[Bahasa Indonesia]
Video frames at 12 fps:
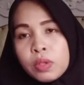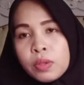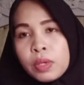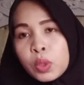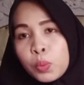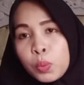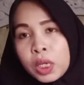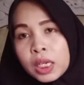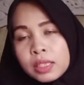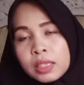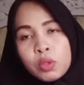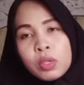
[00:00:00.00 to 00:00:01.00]
eh, waktu bunda
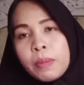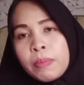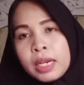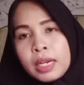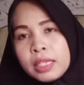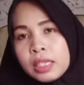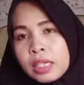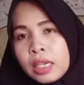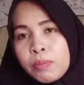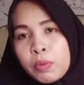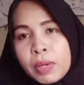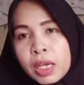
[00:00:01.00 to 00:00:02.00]
kecil tuh nggak pernah diajarin
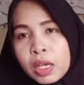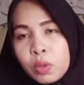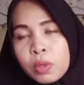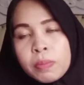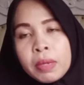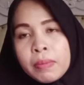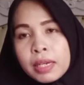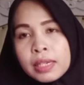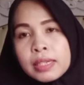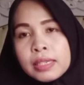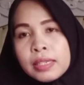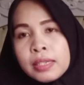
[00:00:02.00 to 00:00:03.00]
nabung pakai duit memang
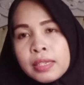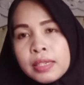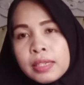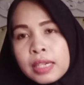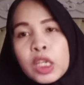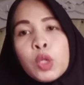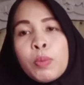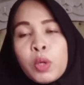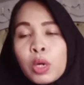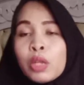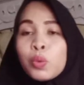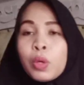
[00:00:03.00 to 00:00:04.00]
eh, kehidupan
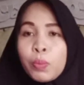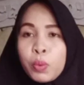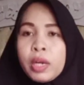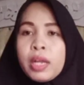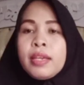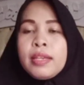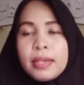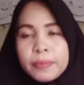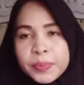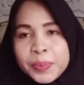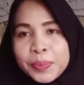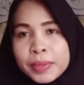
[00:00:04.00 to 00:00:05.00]
orang tua bunda yang
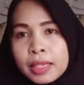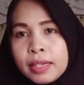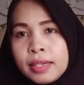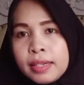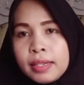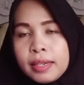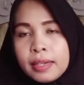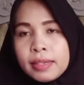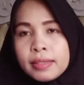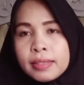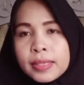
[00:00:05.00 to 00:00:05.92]
yang